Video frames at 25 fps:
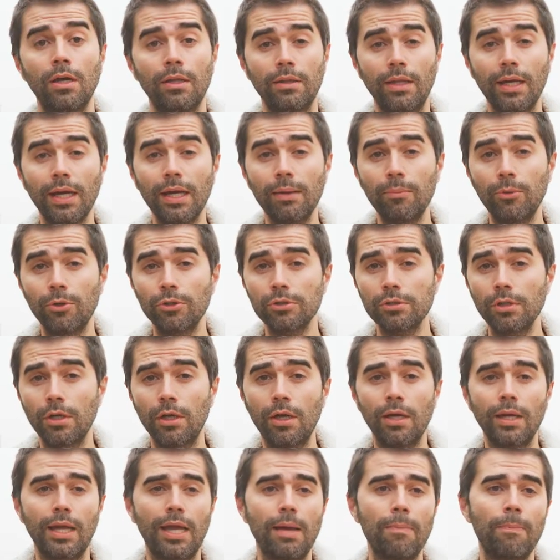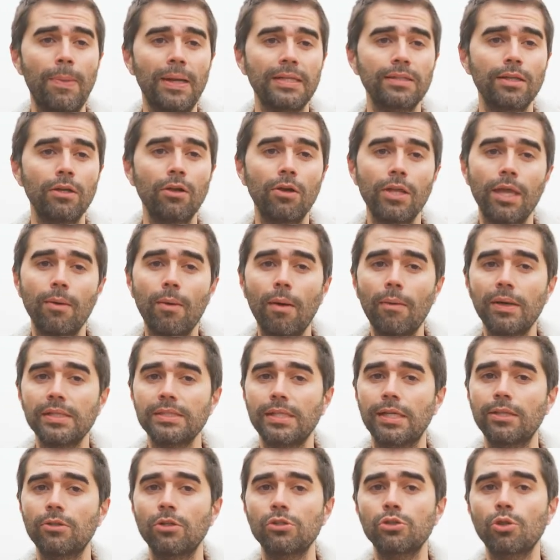Digamos que en parte lo llevaba
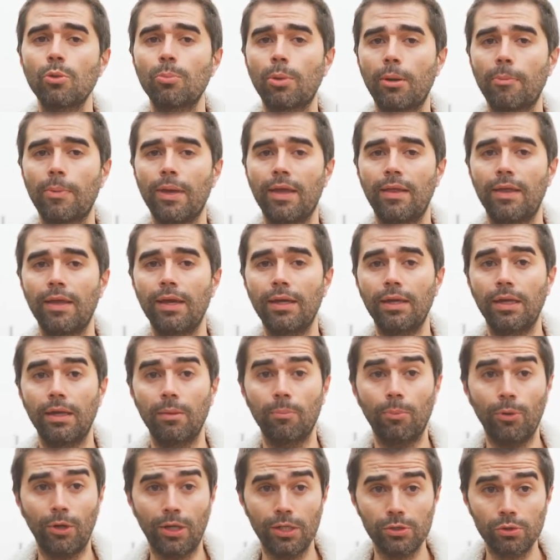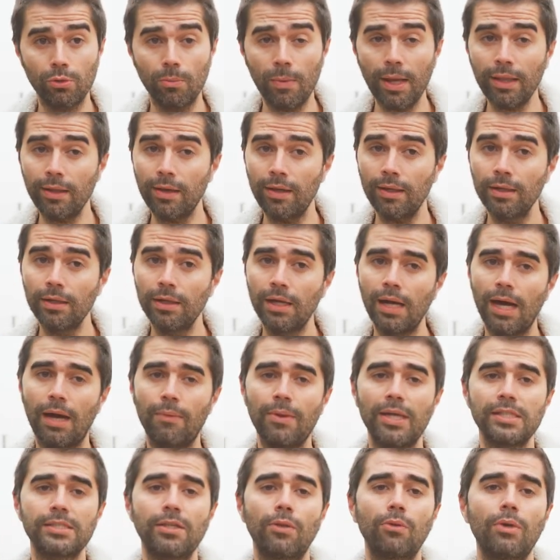escrito en su propio ADN, porque su madre
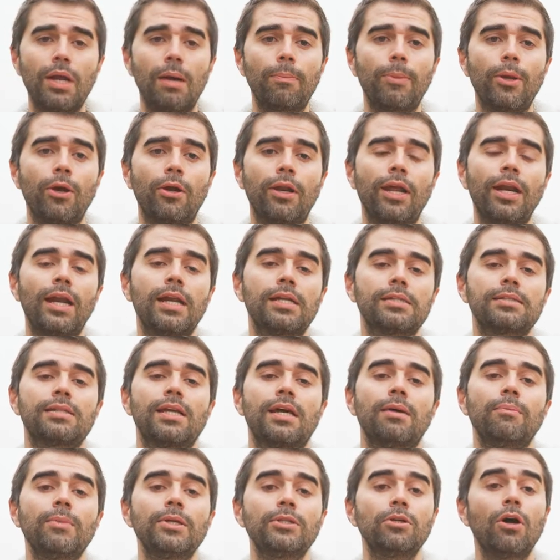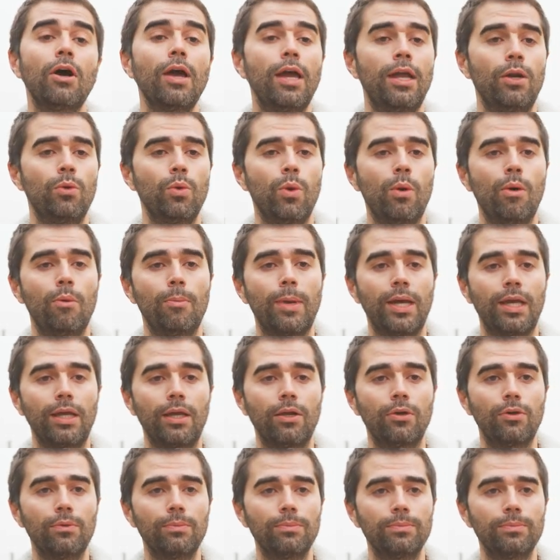había sido una pionera en este ámbito en Nuevo México.